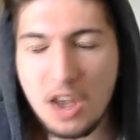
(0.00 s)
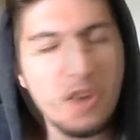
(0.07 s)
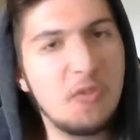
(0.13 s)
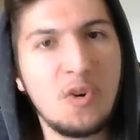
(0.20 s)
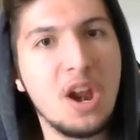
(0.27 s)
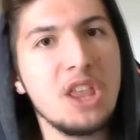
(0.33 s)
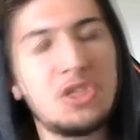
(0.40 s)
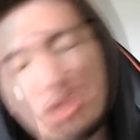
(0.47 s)
Il
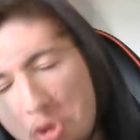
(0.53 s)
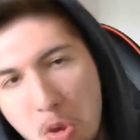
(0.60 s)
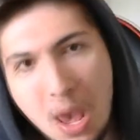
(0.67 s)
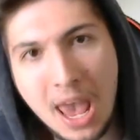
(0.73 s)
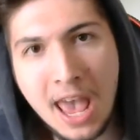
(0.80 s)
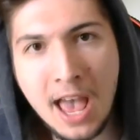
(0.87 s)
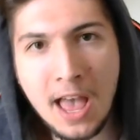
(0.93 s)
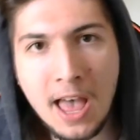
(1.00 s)
faut les
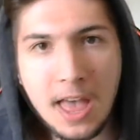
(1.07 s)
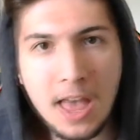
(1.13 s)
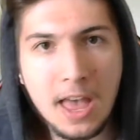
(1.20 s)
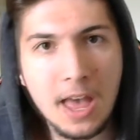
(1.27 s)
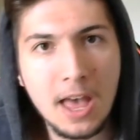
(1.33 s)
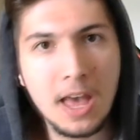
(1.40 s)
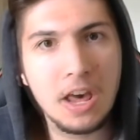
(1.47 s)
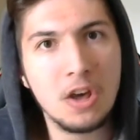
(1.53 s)
tuer, hein.
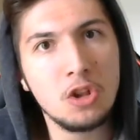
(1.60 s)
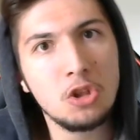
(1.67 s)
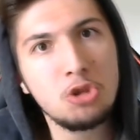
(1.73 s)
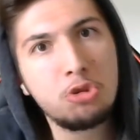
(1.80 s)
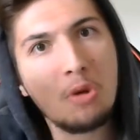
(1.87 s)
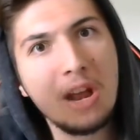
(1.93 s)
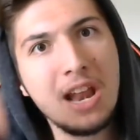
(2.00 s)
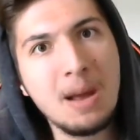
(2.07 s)

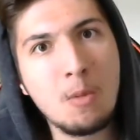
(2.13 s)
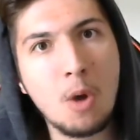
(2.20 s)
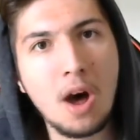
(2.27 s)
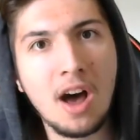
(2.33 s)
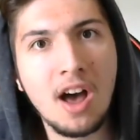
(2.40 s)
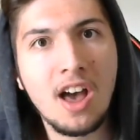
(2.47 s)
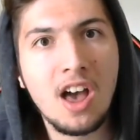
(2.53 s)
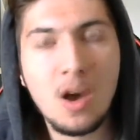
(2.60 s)

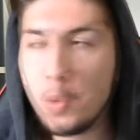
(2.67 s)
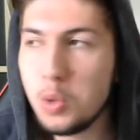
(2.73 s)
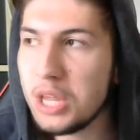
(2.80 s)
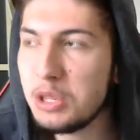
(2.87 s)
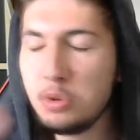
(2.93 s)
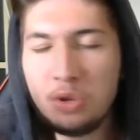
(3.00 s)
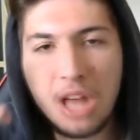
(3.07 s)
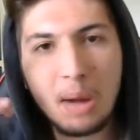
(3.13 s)
Tuez-les-moi. Vous
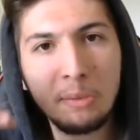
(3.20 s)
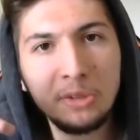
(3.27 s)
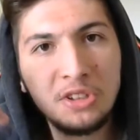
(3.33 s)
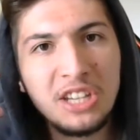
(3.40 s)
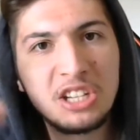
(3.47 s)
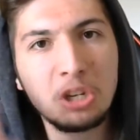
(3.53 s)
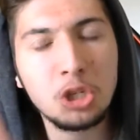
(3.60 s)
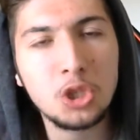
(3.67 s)
êtes une arme de
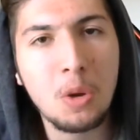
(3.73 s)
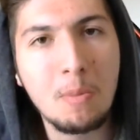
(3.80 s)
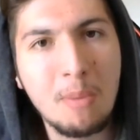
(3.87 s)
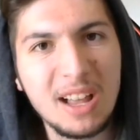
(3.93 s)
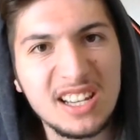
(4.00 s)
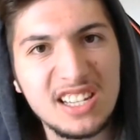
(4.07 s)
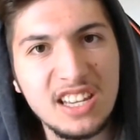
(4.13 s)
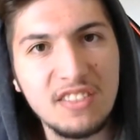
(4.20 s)
destruction
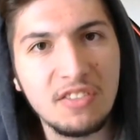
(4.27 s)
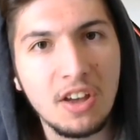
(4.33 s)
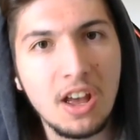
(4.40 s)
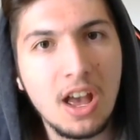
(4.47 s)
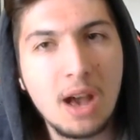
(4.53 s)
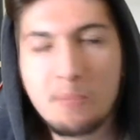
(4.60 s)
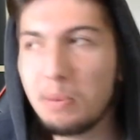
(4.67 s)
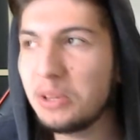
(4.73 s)
massive,
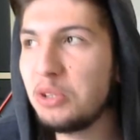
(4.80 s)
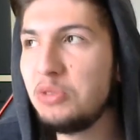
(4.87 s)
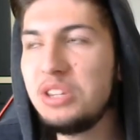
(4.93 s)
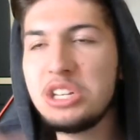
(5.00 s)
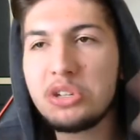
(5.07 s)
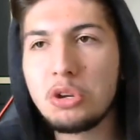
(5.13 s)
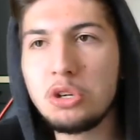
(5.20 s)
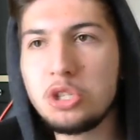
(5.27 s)
pas de
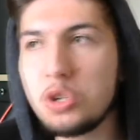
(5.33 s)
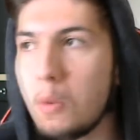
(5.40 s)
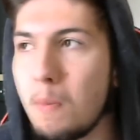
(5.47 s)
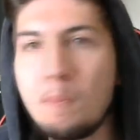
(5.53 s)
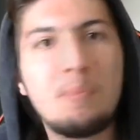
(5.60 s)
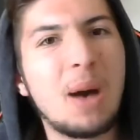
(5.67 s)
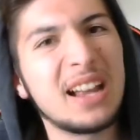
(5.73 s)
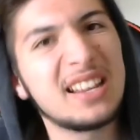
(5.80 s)
destruction
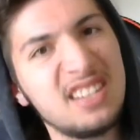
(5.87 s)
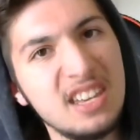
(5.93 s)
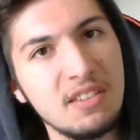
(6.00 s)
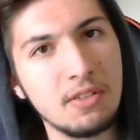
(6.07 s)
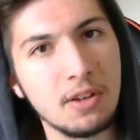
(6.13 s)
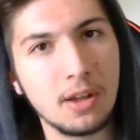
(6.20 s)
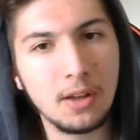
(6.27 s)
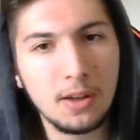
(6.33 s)

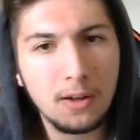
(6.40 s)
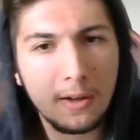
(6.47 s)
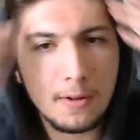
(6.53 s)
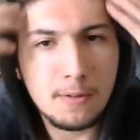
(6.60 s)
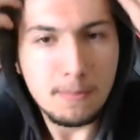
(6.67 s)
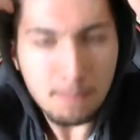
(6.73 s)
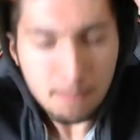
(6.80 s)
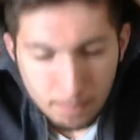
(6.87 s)
passive.
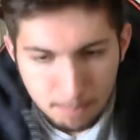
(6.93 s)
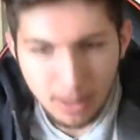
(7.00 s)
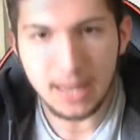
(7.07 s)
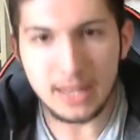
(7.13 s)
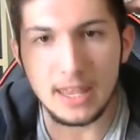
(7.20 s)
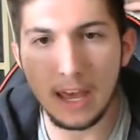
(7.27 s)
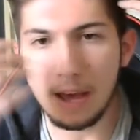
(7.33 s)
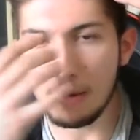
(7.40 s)

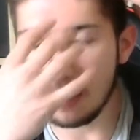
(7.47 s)
PD,